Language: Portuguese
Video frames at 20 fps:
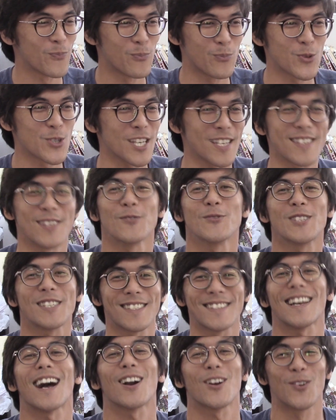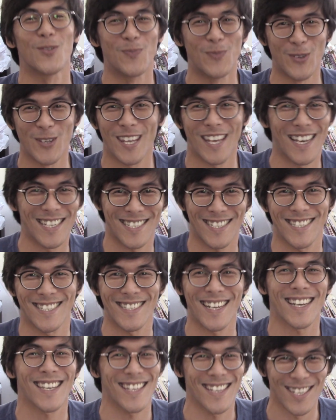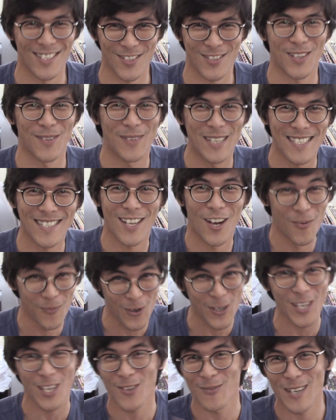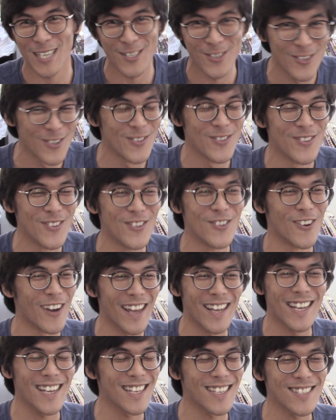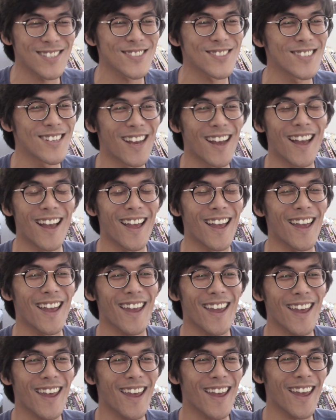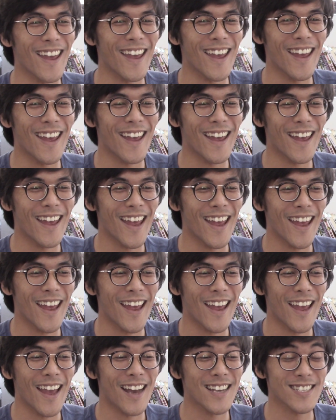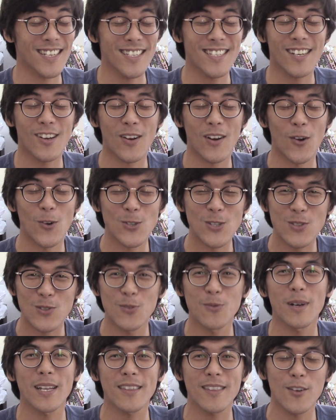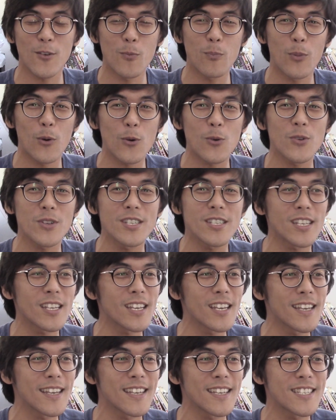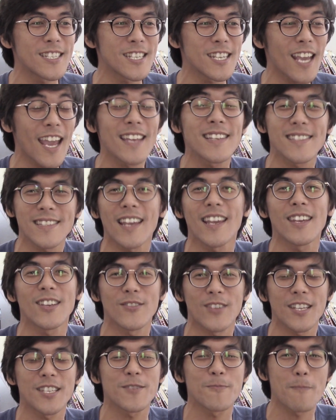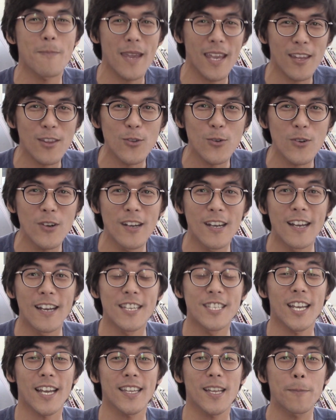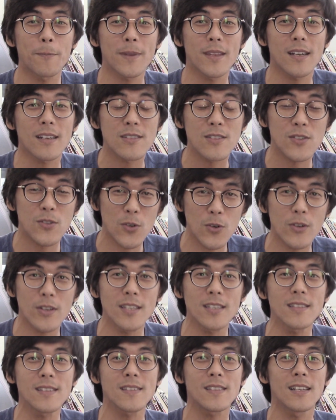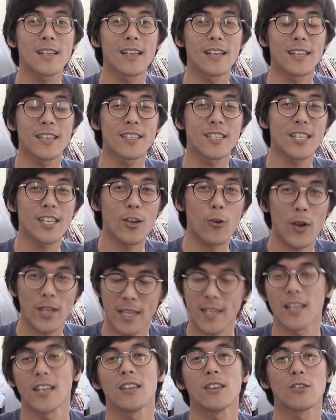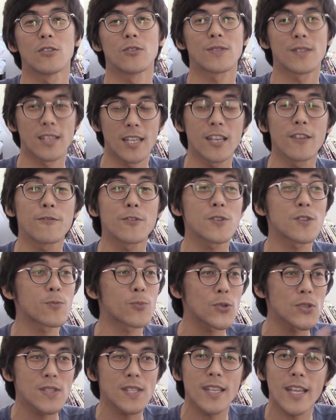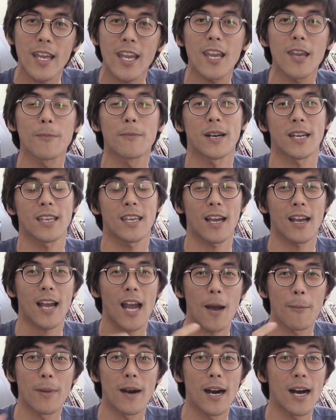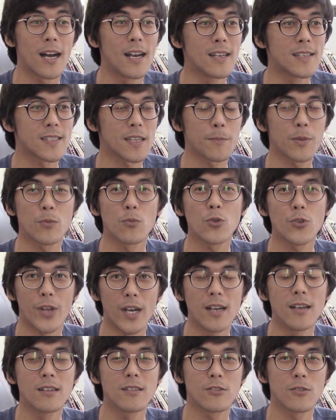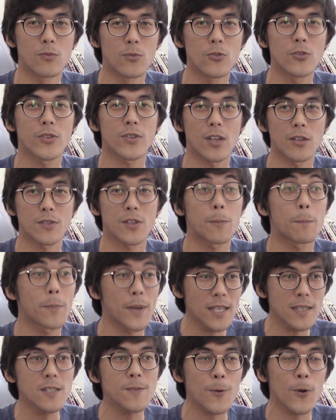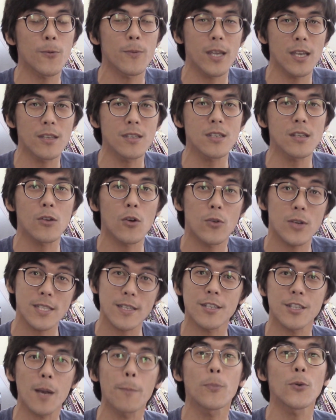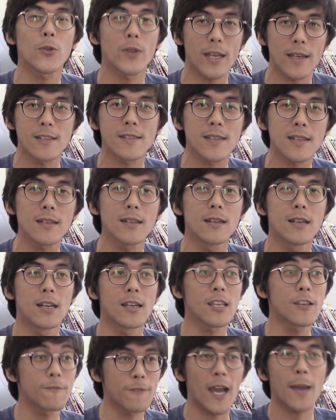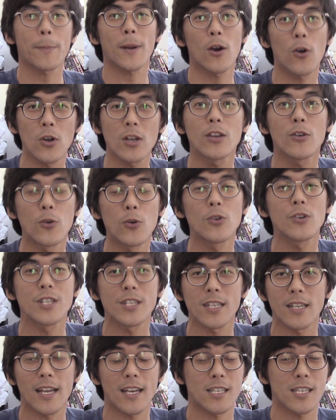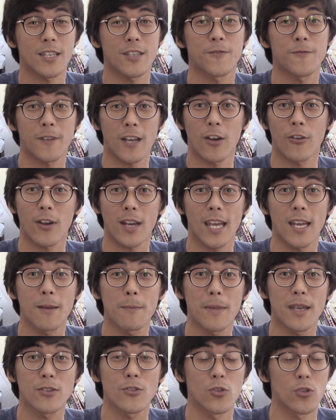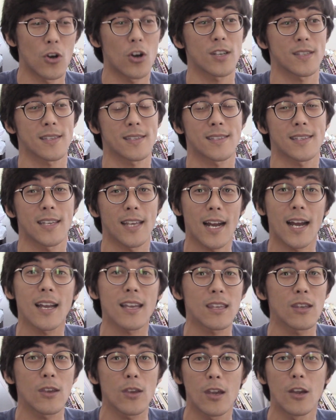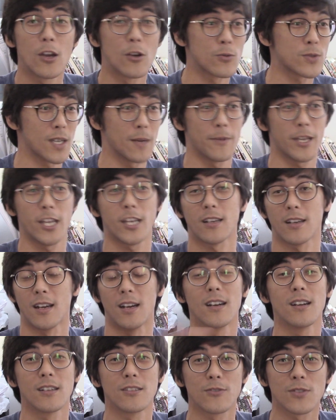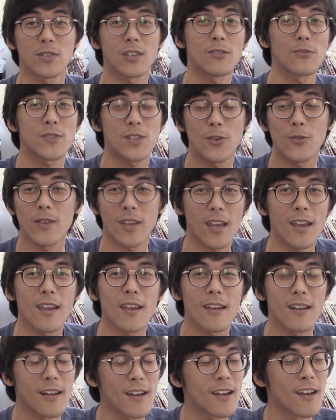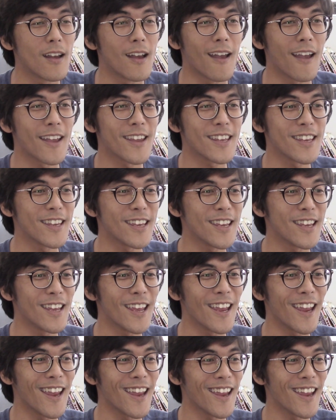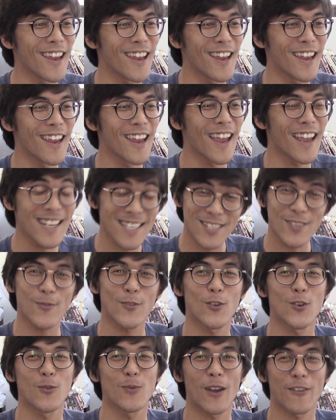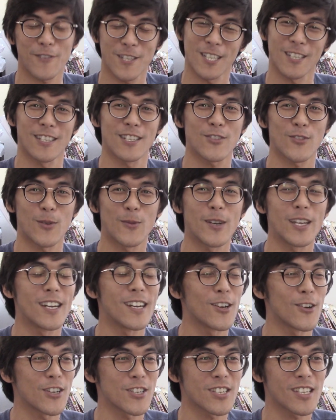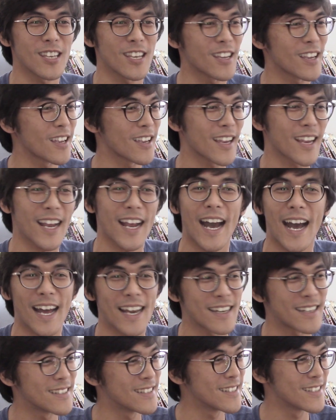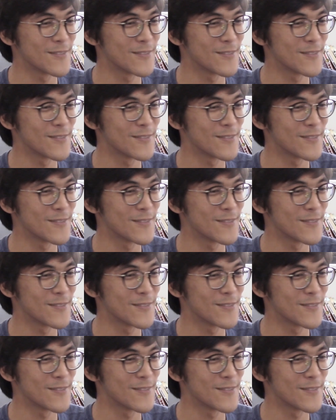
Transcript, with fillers: puxação de saco, porque a gente tá aqui da JBC, é um pouquinho, mas não, não é nem isso. É, a gente costuma ter um pouco de, de receio, né, de medo de adaptações de quadrinhos, livros para o cinema, que acaba sempre mudando muito, então, principalmente coisa japonesa que vai para Hollywood, né? A gente fica com aquele medo, nossa, será que os americanos, que não sei o quê, né? E esse filme, A Vigilante do Amanhã, eu acho que, cara,